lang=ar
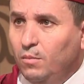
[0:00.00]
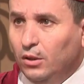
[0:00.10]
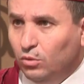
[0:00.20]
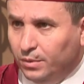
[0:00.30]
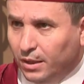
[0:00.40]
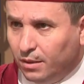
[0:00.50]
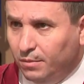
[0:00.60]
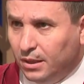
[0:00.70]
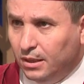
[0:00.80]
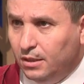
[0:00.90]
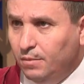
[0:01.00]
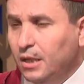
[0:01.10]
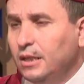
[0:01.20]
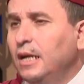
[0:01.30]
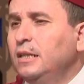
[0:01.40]
هما عندهم دار مثلا
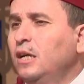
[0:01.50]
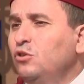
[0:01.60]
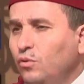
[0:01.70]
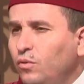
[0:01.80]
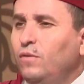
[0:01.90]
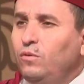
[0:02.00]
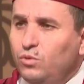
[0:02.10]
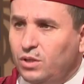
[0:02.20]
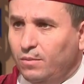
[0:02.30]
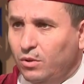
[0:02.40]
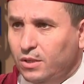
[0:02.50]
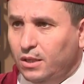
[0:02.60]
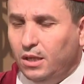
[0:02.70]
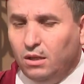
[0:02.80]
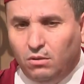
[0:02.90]
هذه كنشوفوها في المجتمع
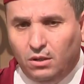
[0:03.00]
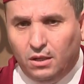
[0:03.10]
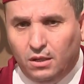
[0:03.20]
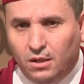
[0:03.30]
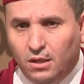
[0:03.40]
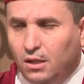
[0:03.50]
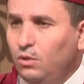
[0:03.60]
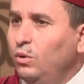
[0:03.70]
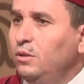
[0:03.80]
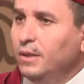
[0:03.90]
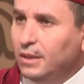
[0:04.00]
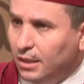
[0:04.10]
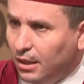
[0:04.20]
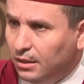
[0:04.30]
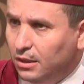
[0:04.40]
نعم. هذا كيكون الولد
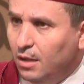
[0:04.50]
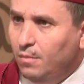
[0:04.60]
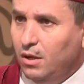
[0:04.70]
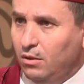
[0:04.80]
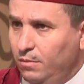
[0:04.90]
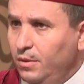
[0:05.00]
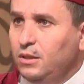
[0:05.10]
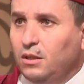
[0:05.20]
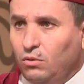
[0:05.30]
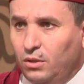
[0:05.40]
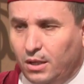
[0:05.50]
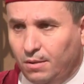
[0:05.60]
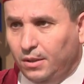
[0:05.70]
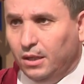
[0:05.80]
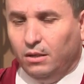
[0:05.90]
مثلا خدام او البنت تيقول
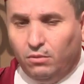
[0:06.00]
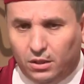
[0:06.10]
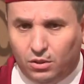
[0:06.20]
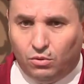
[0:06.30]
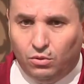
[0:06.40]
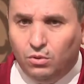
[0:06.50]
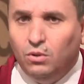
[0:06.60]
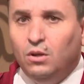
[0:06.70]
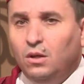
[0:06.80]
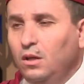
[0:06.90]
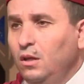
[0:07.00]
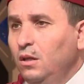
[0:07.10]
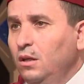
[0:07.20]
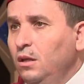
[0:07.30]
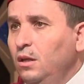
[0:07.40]
للاب ديالها نعم. ولا تيقول له
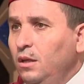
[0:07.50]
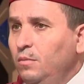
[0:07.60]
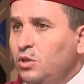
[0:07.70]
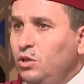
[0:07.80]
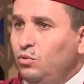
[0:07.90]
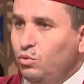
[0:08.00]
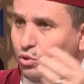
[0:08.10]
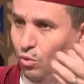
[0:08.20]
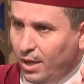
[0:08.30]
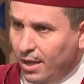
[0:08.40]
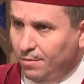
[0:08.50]
نعم. آه، باش نتوسعوا